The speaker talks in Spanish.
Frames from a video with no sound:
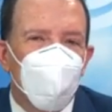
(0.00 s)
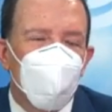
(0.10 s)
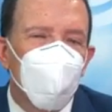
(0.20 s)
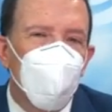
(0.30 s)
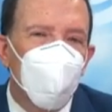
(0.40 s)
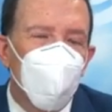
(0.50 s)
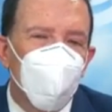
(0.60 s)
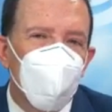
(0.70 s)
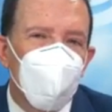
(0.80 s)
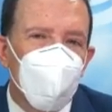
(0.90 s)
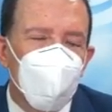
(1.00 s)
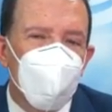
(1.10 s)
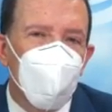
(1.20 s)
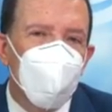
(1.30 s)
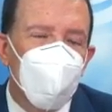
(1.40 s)
2 mil millones de
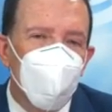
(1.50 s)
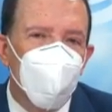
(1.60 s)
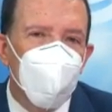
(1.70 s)
quetzales al